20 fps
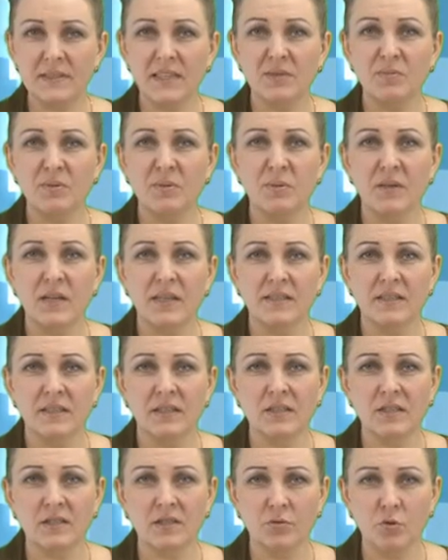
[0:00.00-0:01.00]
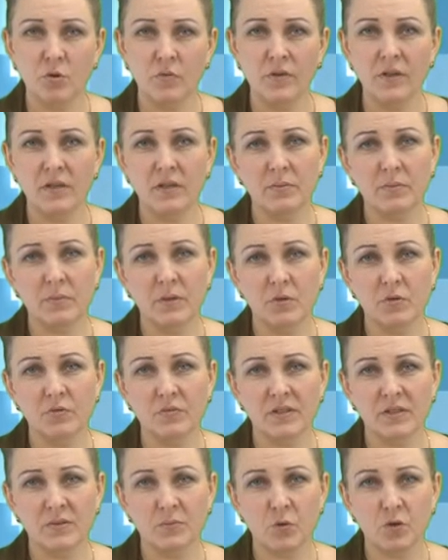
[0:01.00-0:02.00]
библиотек снова имеют
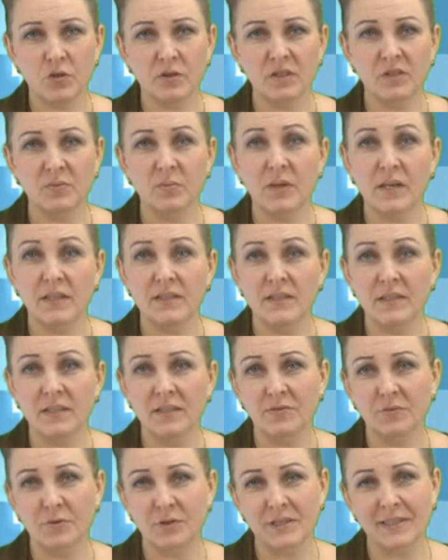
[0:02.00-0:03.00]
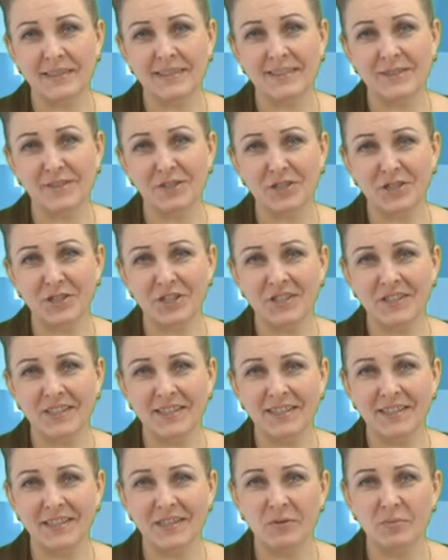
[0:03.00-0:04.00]
возможность бродить возле стеллажей с
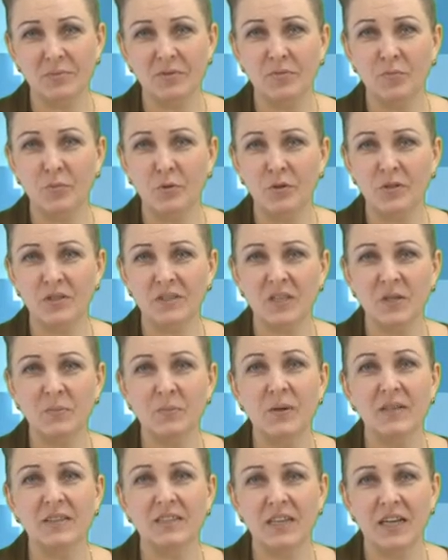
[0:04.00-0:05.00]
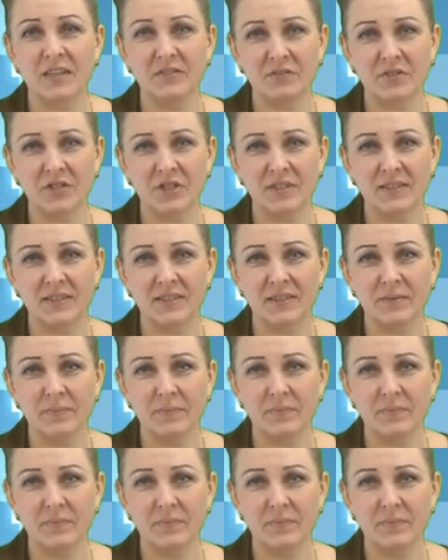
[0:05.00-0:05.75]
книгами в поисках понравившейся.